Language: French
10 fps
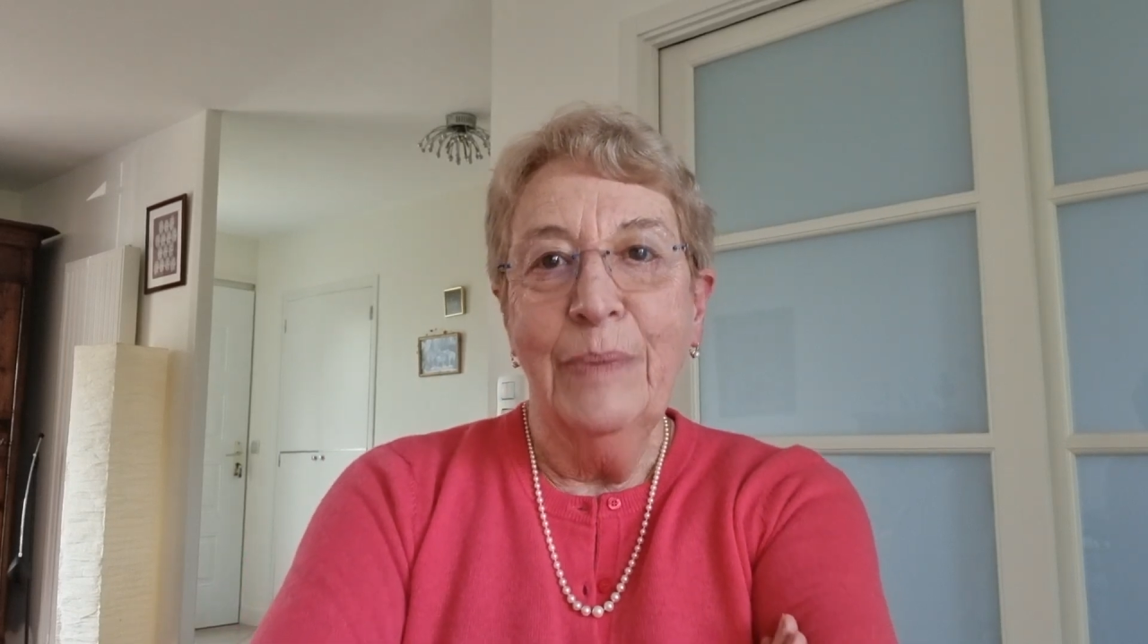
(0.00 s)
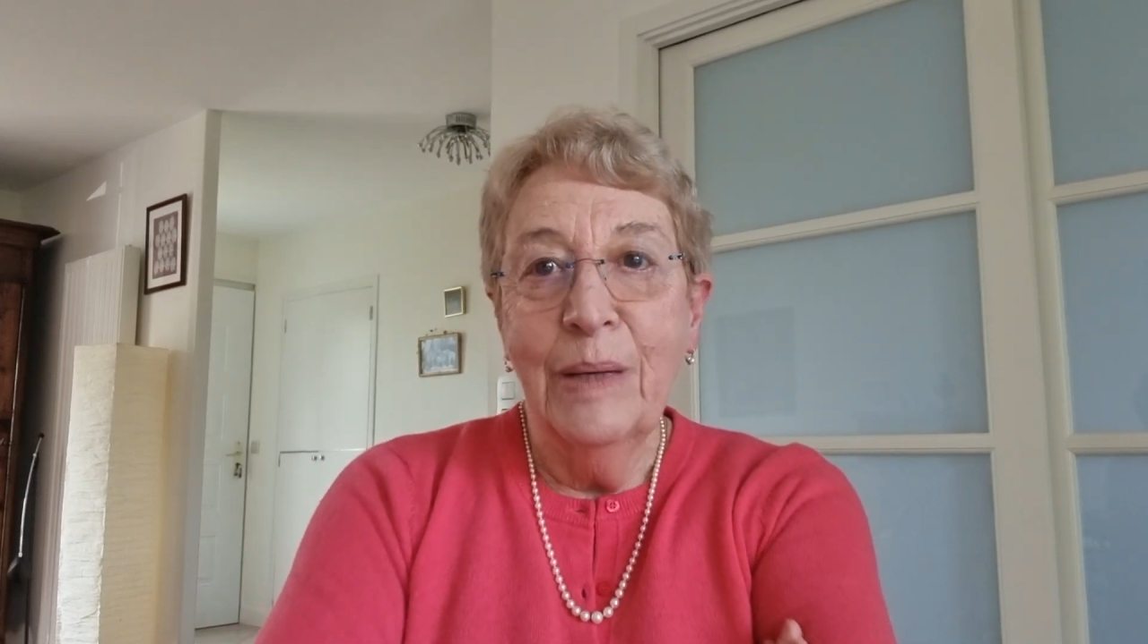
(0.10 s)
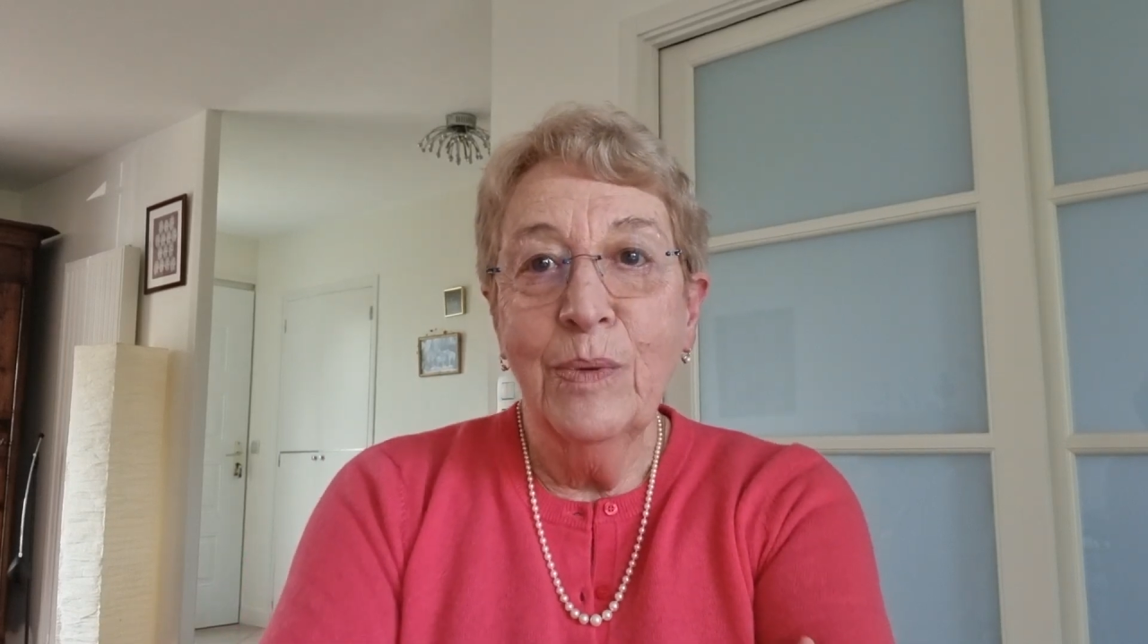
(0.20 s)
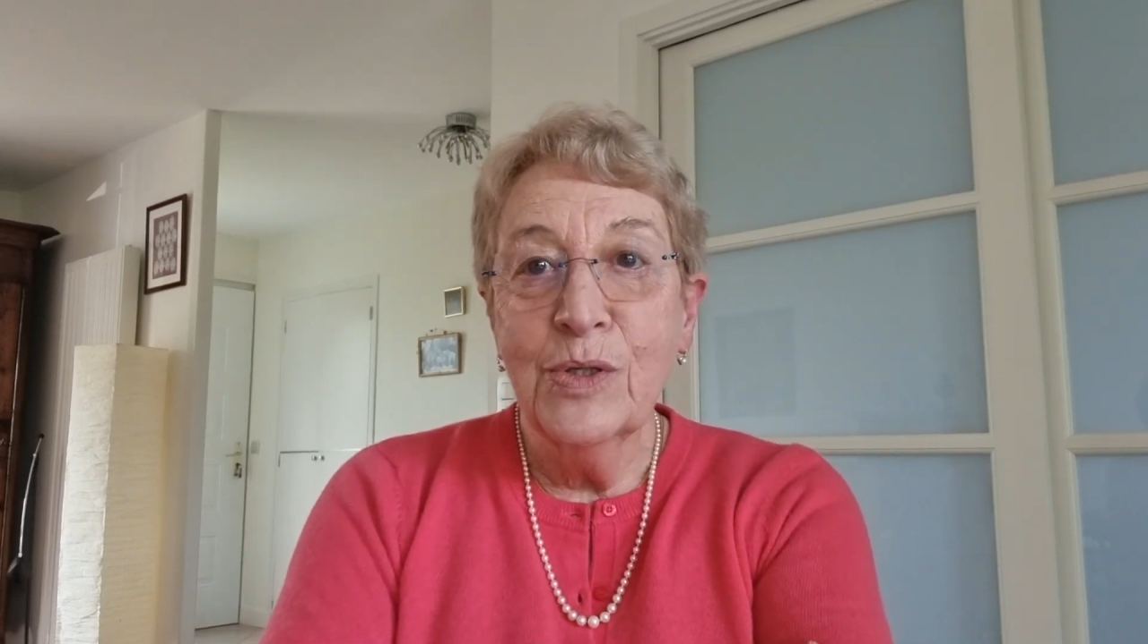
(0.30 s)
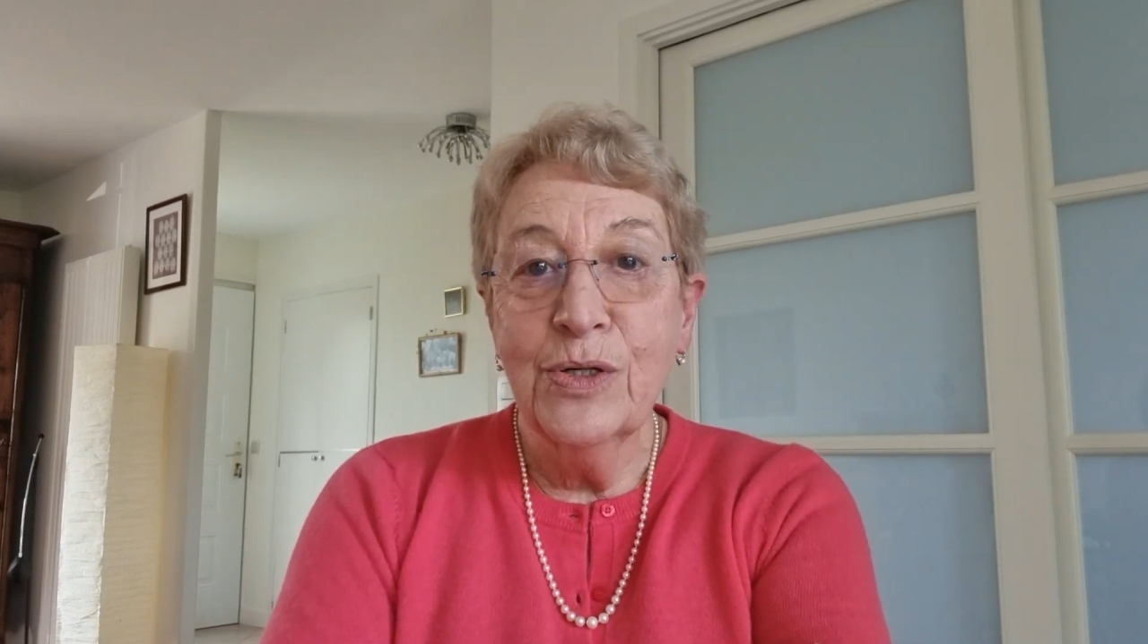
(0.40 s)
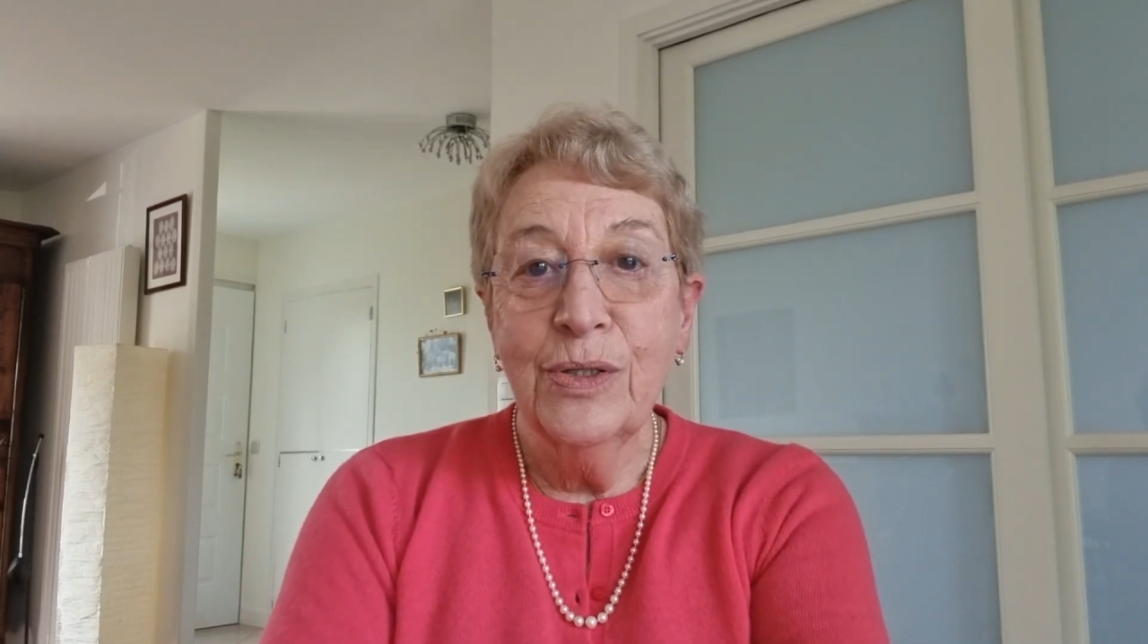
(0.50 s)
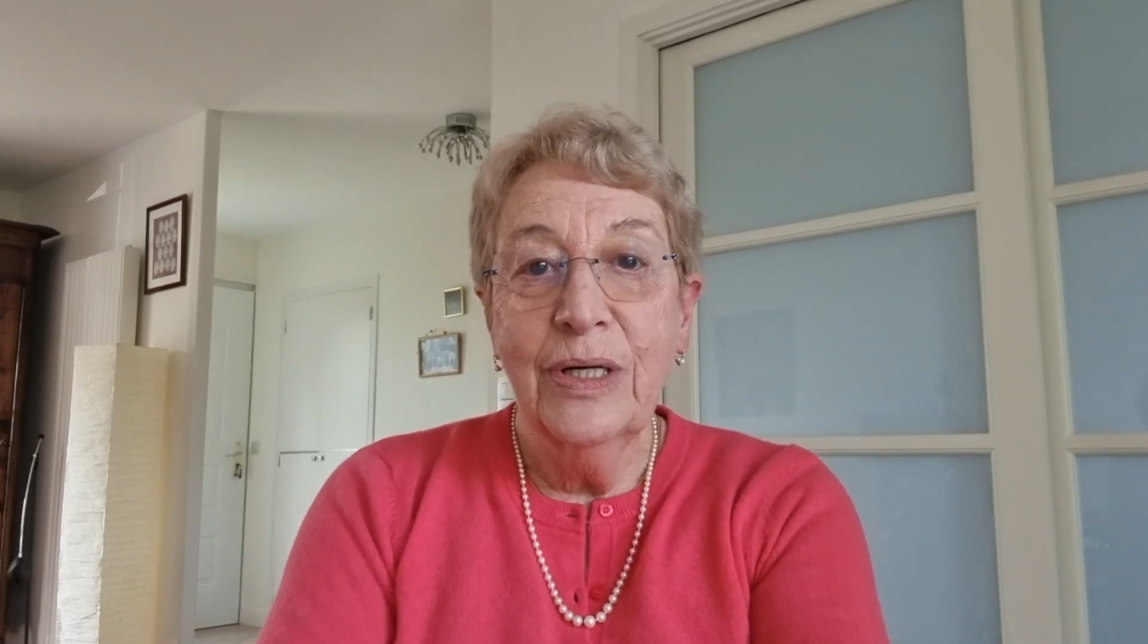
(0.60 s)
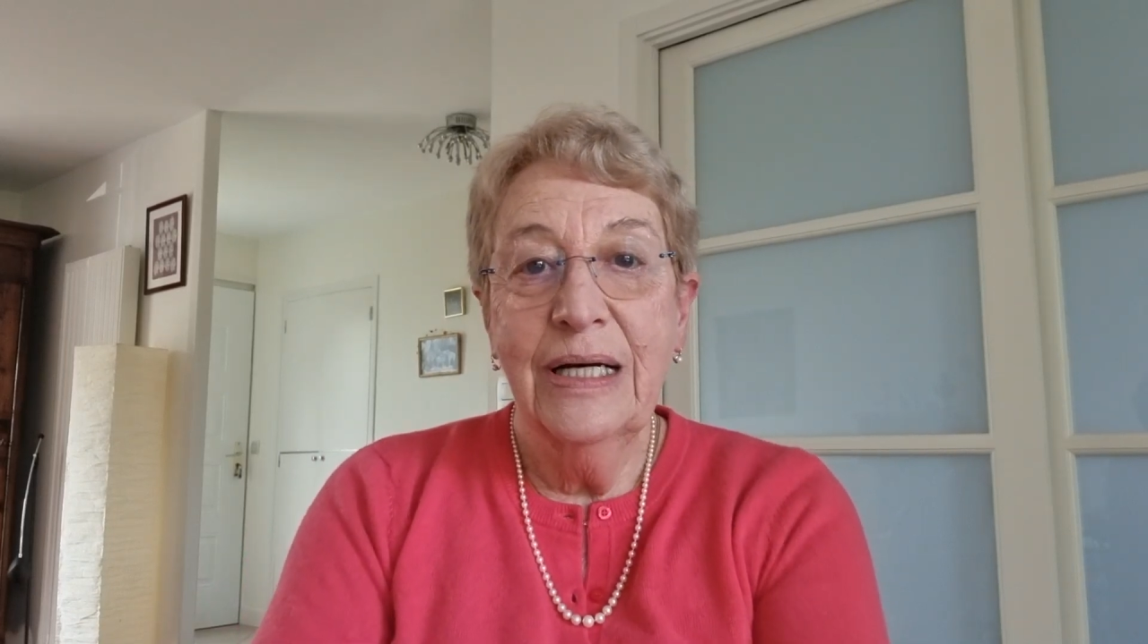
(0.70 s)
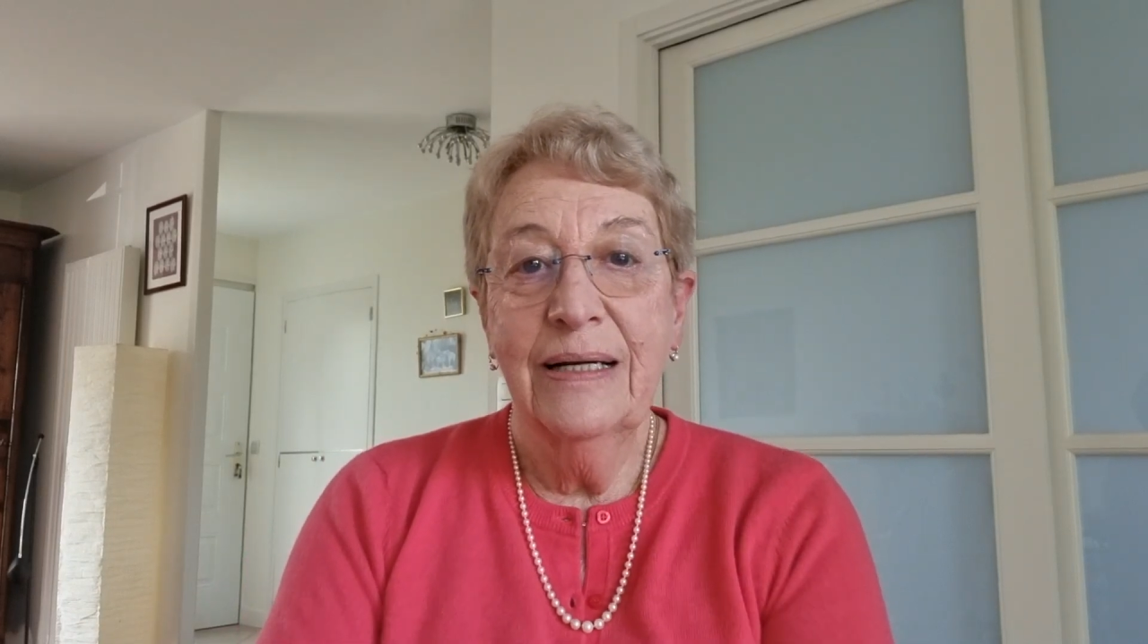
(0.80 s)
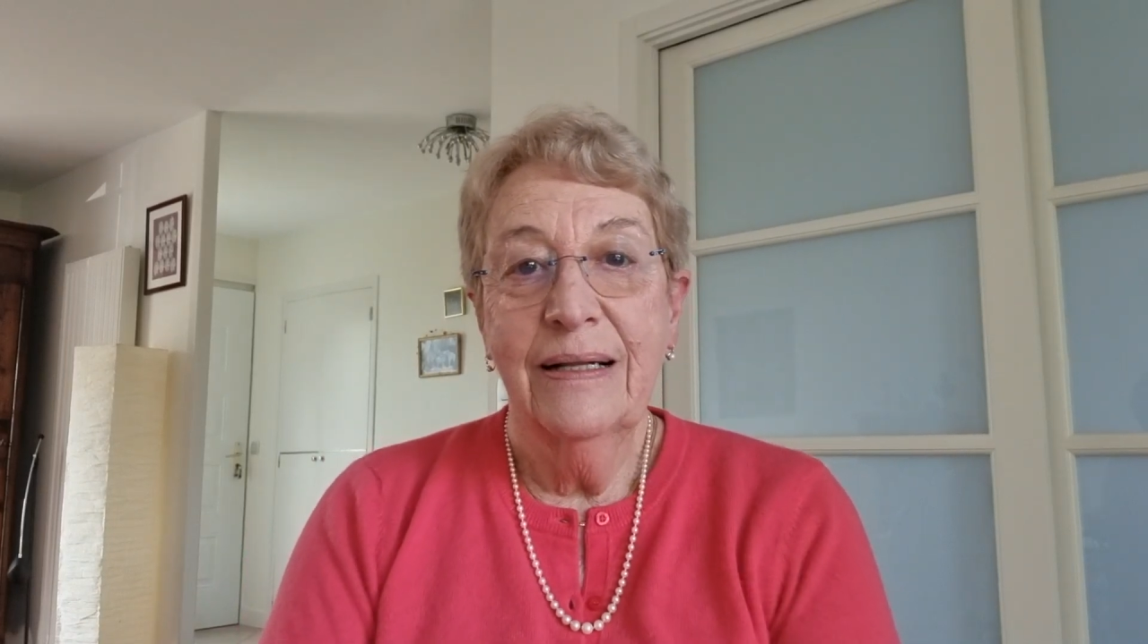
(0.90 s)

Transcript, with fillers: bien bonjour,